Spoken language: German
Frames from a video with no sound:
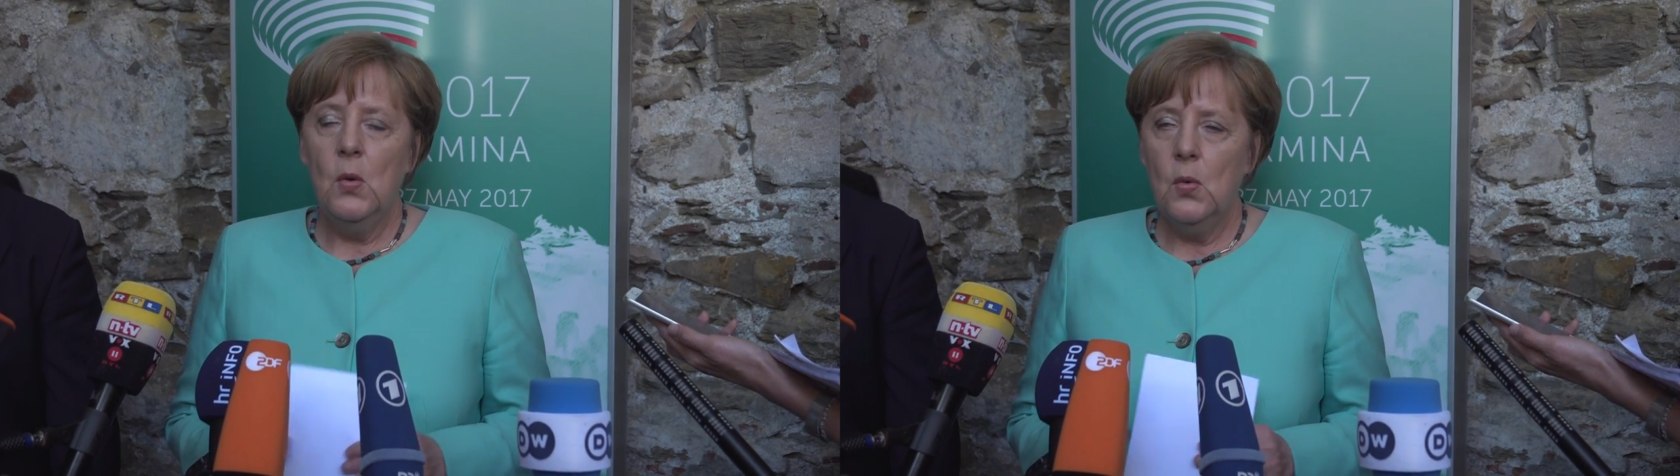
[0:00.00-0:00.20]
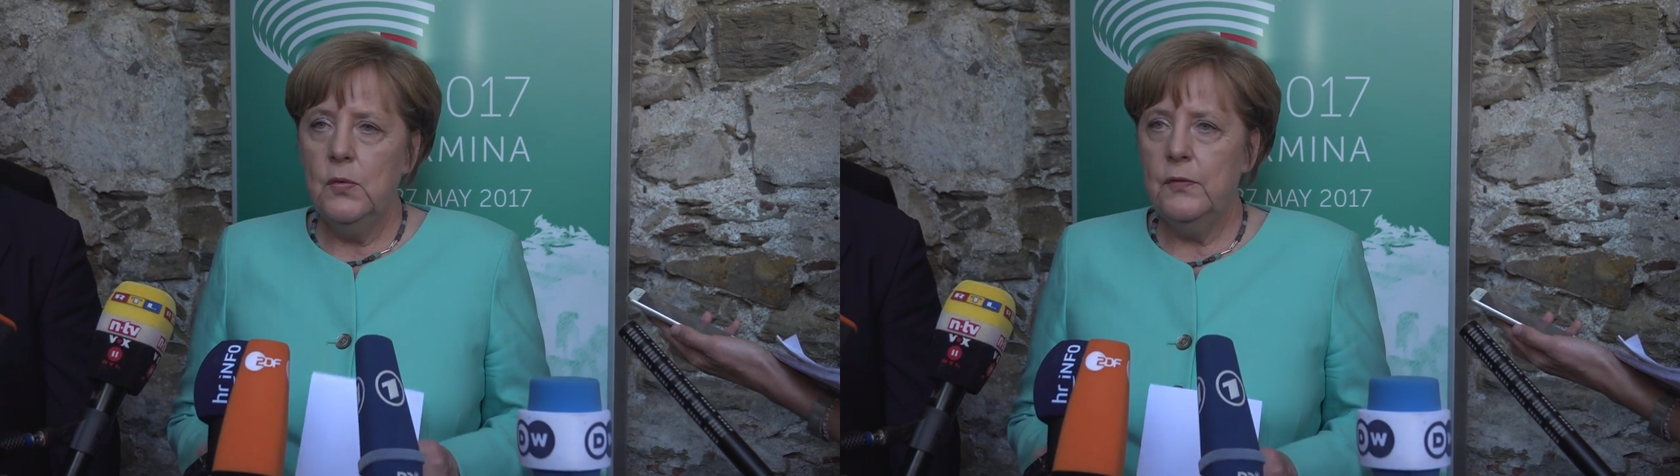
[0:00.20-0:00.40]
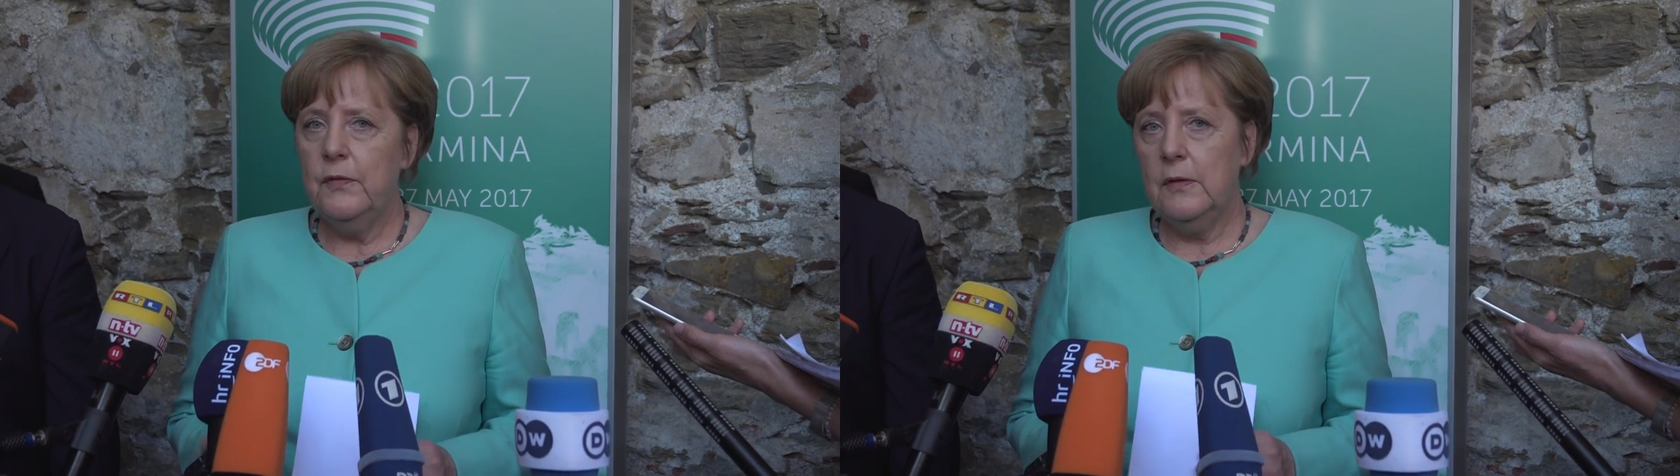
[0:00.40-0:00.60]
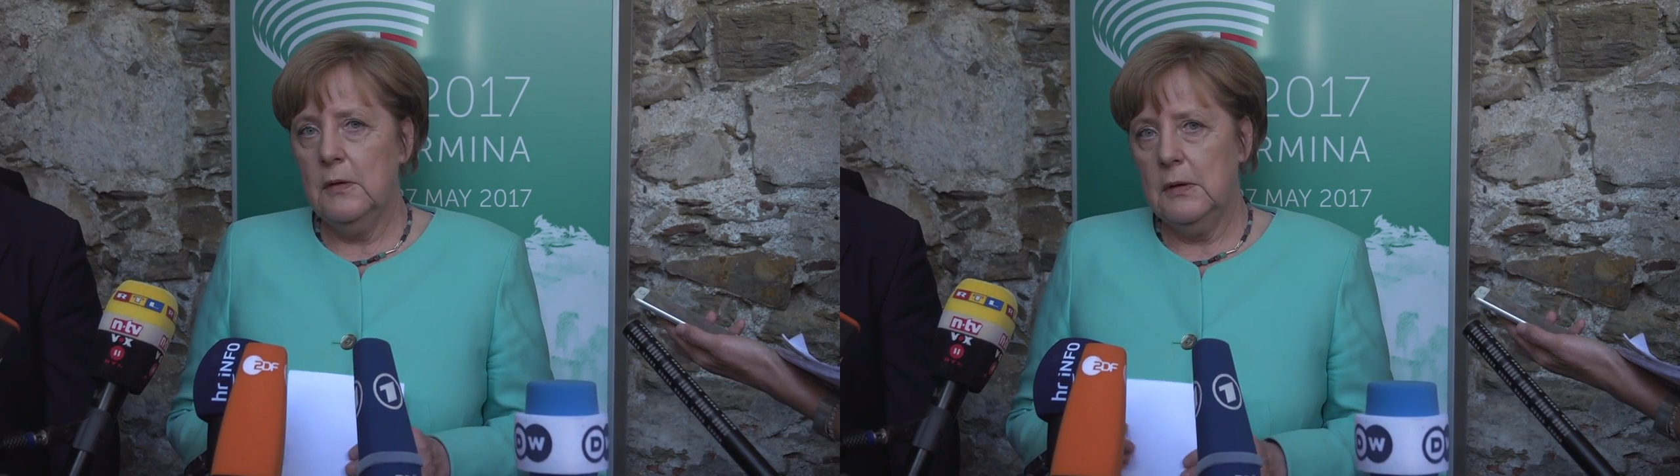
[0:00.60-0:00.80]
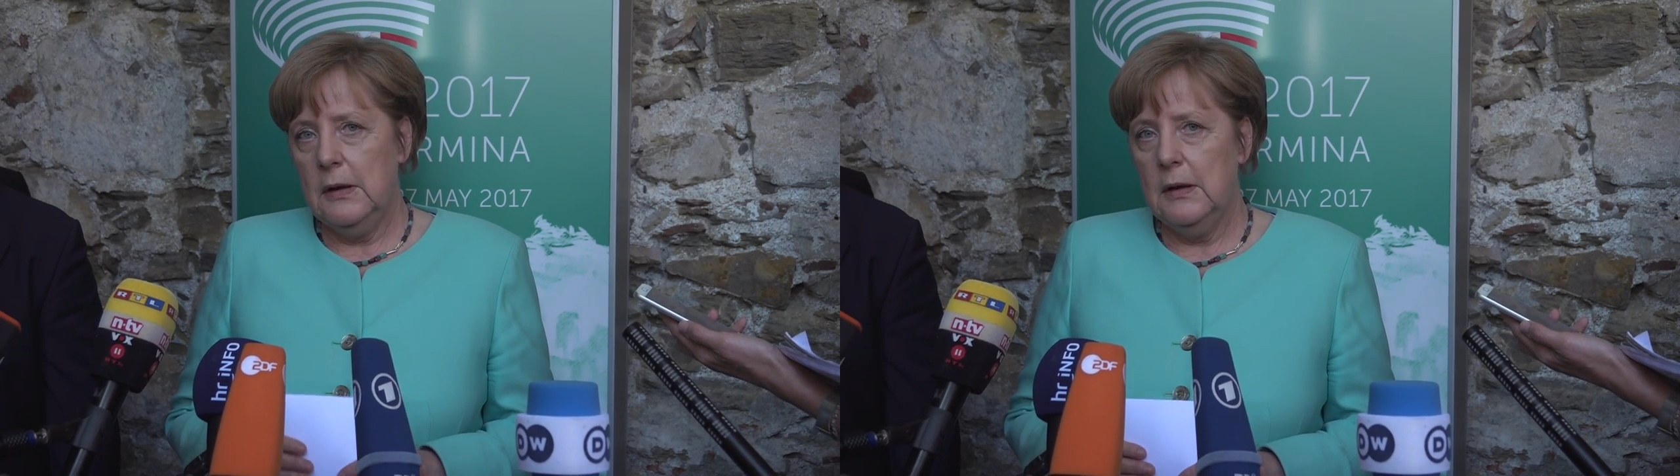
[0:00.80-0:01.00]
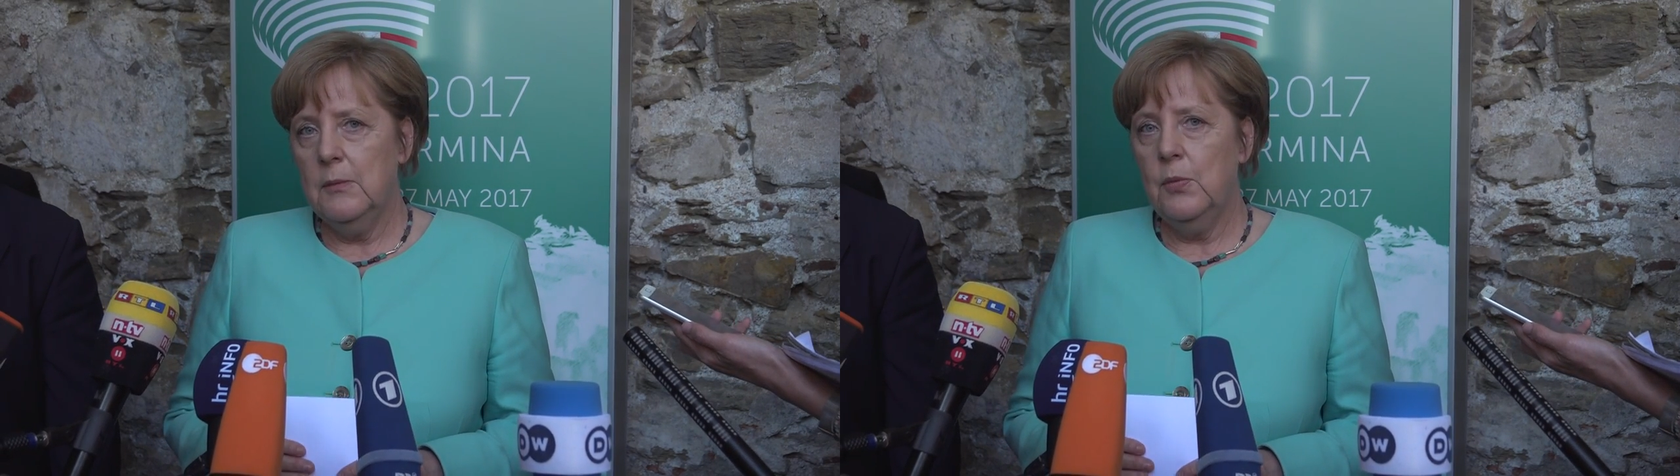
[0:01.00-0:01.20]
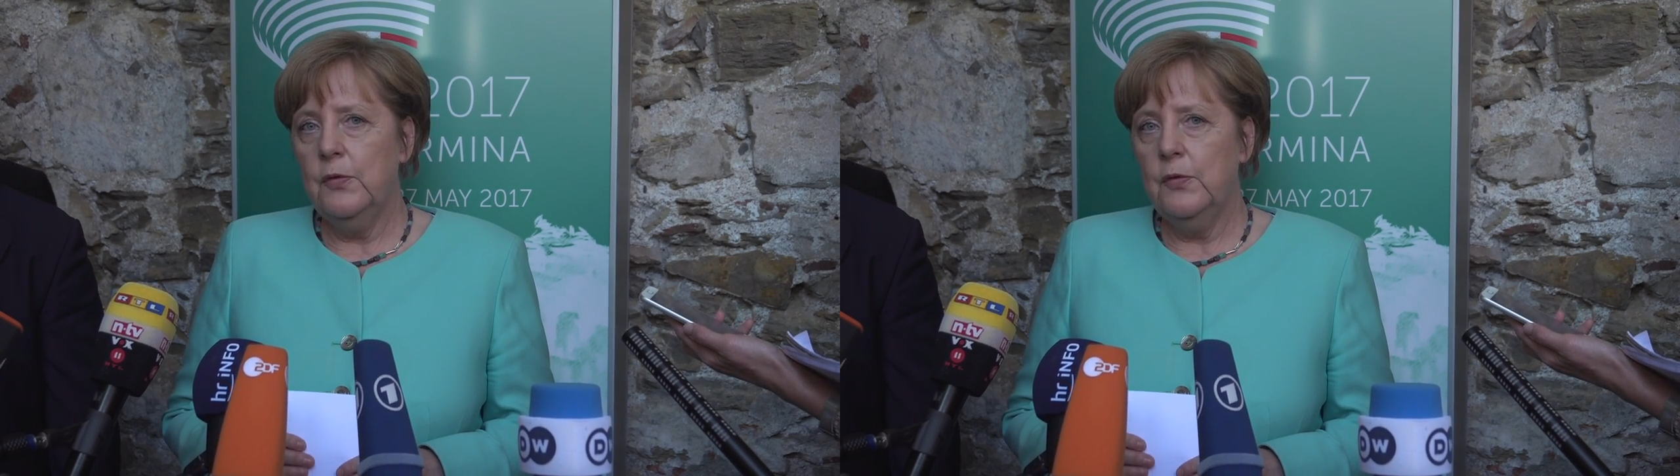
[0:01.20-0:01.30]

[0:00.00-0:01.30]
und äh, gegen